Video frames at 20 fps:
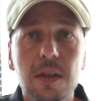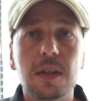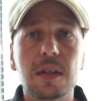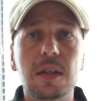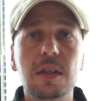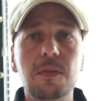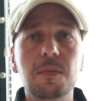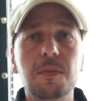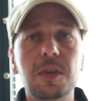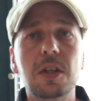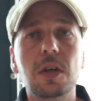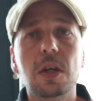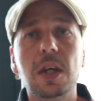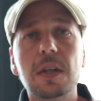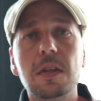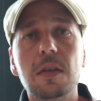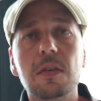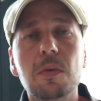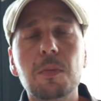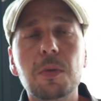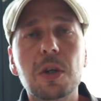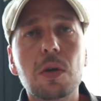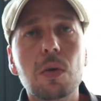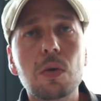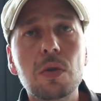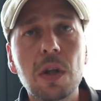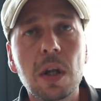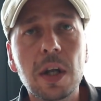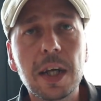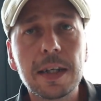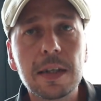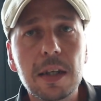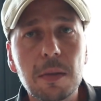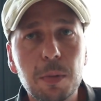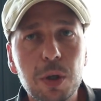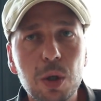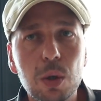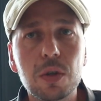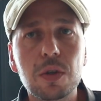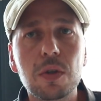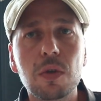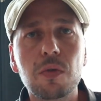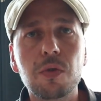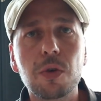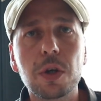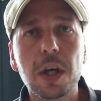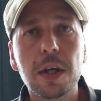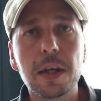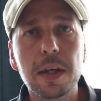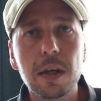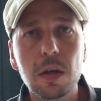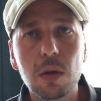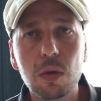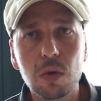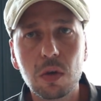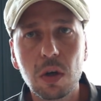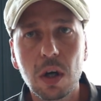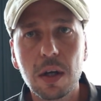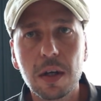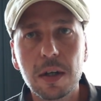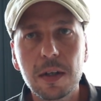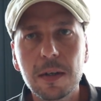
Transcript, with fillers: In diesem Video geht es um die grundlegende Bedeutung von Ernährung,